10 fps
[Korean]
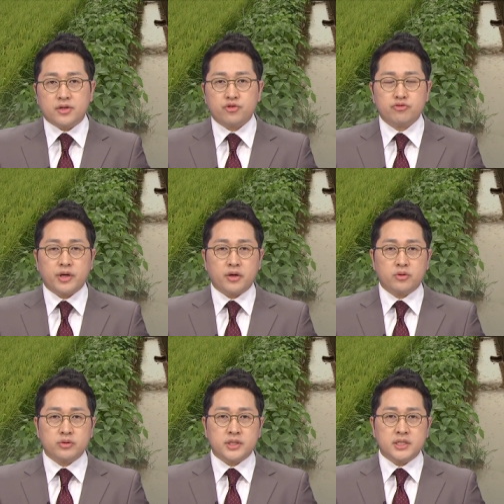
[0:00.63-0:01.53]
충북의
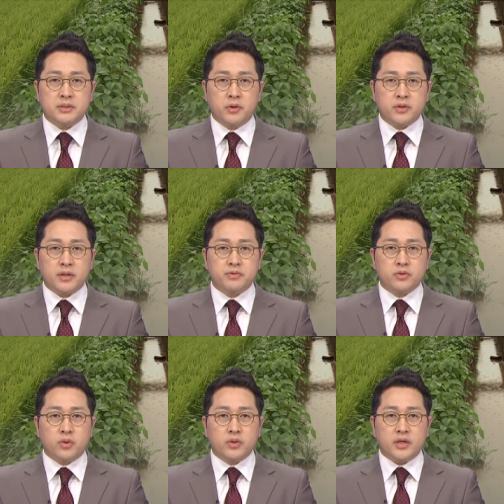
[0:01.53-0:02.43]
경우 제십오 호
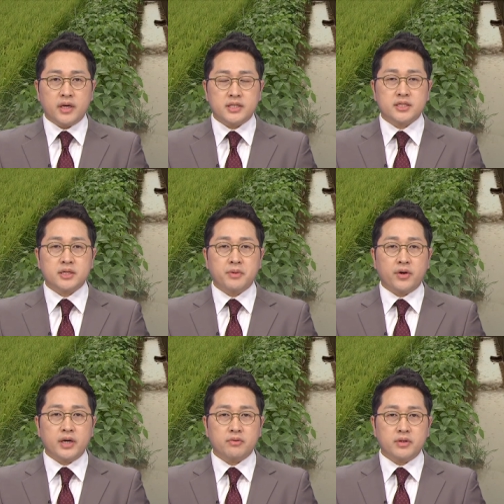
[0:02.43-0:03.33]
태풍 고니의 직접
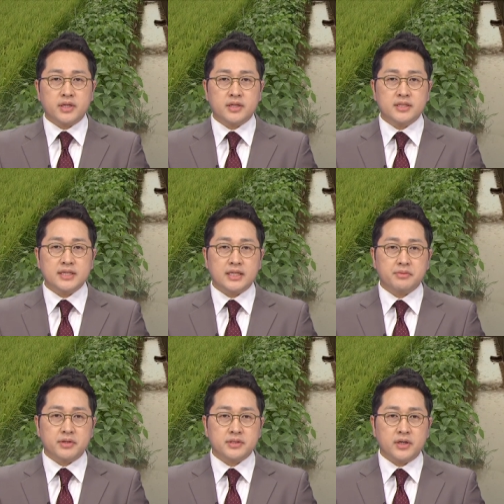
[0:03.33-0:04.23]
영향권에 들지
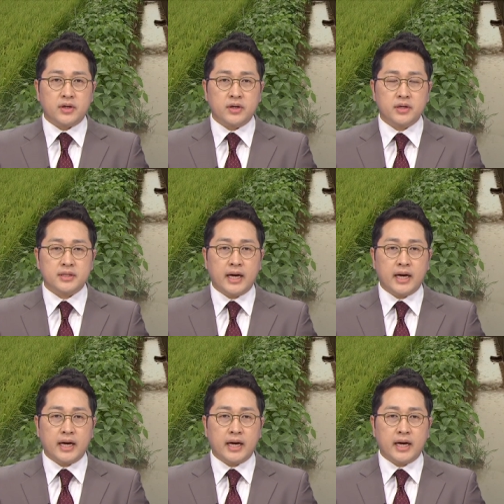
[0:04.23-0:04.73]
않으면서